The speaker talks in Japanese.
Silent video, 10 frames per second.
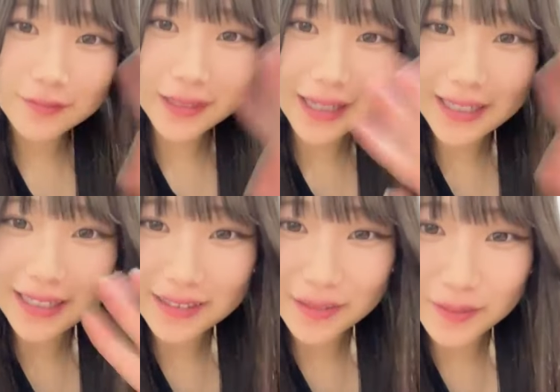あり
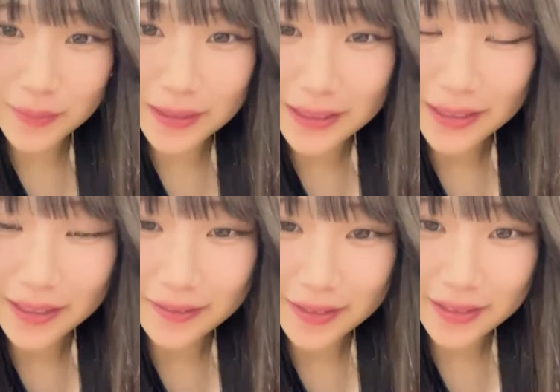がとう待って
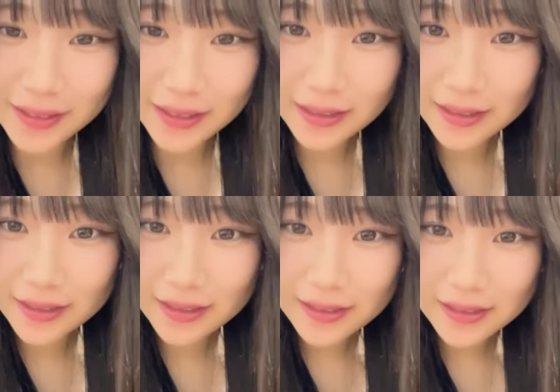くれて
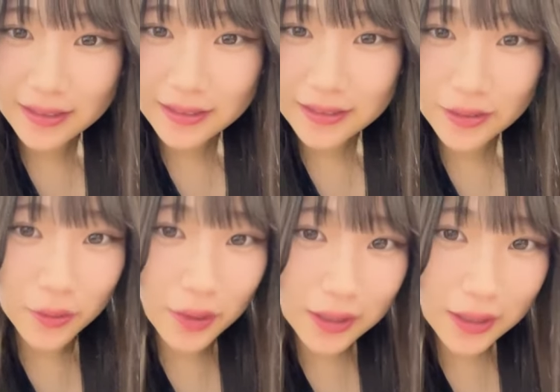すぐお
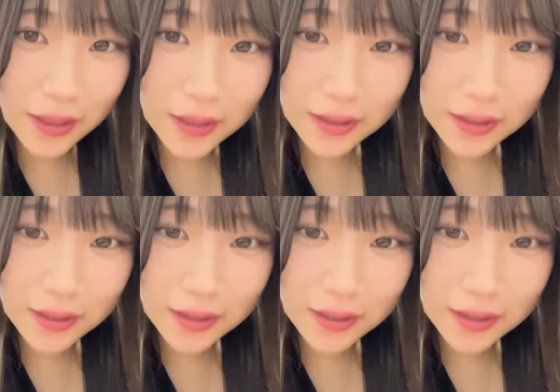花